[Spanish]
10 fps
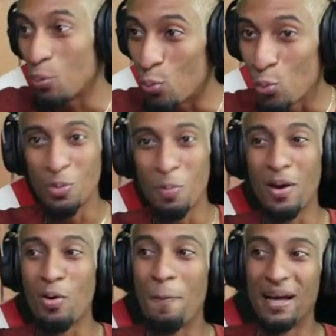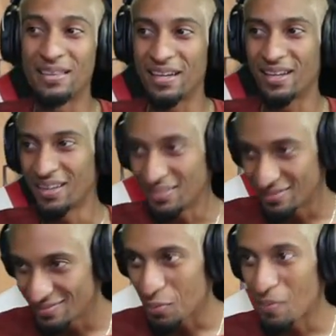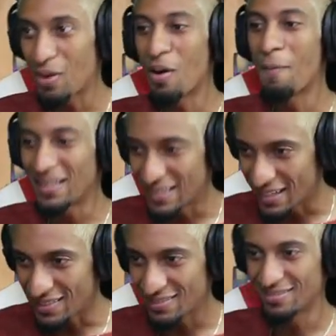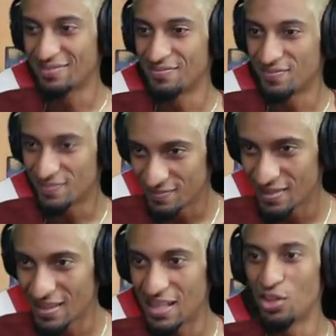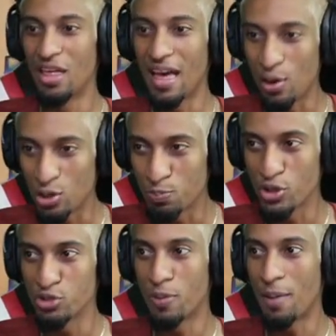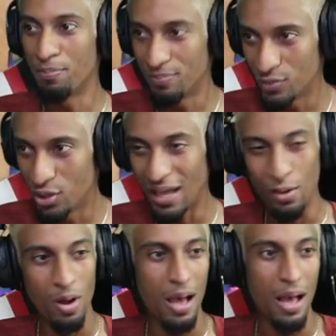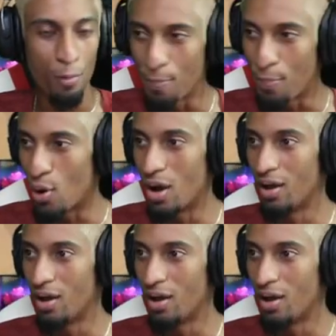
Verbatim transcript: Uy, tumbaron a Patrick. ¿eh? Tumbaron a Patrick. ¿Y dónde dejaron los points ¿Dónde dejaron a Westpoma?